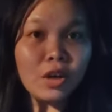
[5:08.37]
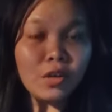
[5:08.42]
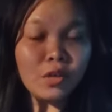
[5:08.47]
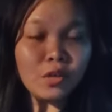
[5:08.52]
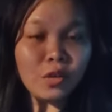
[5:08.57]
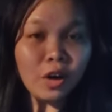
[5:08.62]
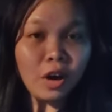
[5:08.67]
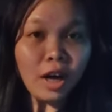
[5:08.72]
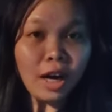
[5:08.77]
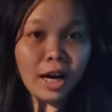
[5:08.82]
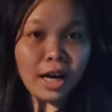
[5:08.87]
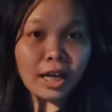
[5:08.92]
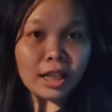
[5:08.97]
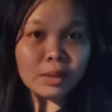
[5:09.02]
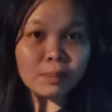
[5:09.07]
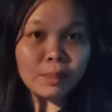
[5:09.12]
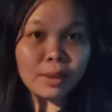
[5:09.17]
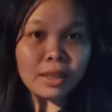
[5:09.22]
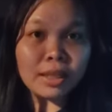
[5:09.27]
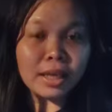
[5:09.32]
Info
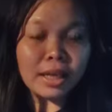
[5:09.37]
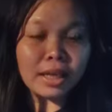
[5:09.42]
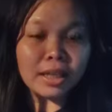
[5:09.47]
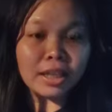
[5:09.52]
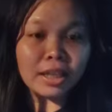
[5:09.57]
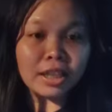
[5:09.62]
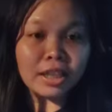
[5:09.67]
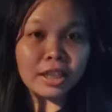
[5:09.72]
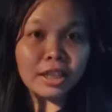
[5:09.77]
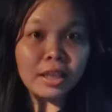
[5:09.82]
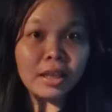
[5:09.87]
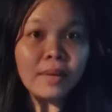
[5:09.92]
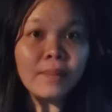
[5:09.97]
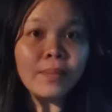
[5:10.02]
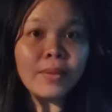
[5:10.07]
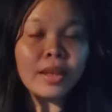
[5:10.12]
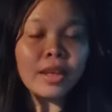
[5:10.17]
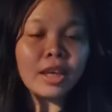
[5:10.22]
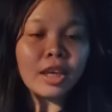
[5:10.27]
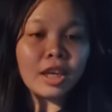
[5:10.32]
hangat pada hari
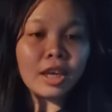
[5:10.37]
ini